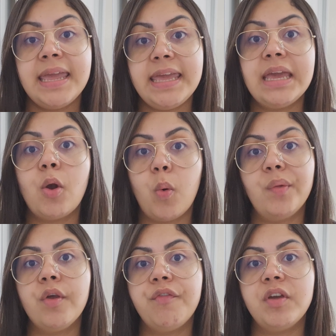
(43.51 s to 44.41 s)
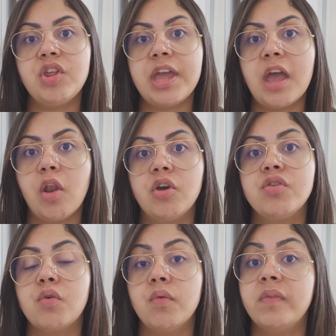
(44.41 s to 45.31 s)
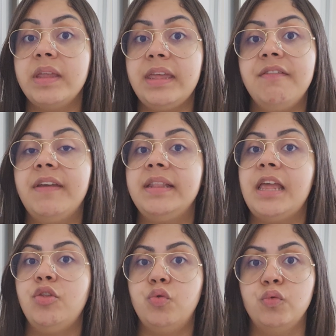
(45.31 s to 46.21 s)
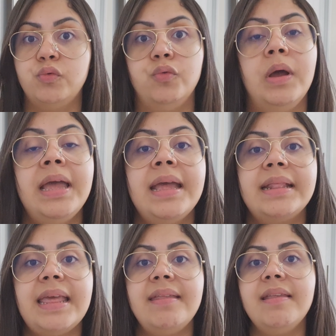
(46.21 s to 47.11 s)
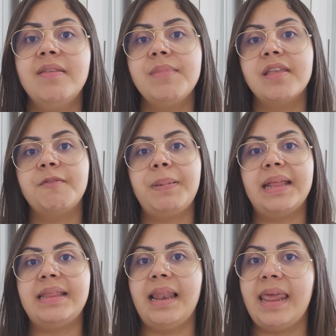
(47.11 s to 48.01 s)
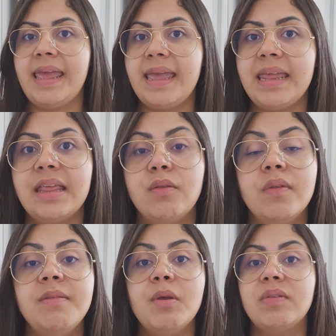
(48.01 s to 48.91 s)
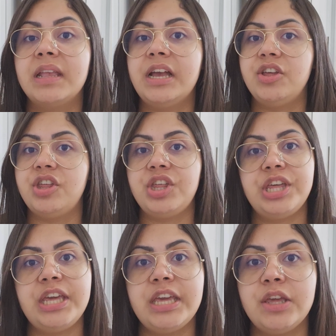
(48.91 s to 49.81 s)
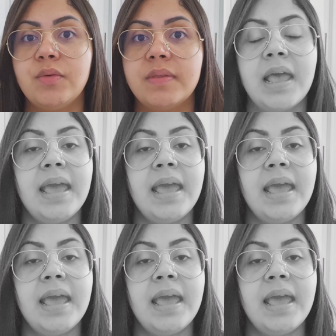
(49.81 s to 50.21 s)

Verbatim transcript: E quando eu fechei a loja, eu consegui vender tudo, desde as minhas prateleiras, os meus ganchinhos,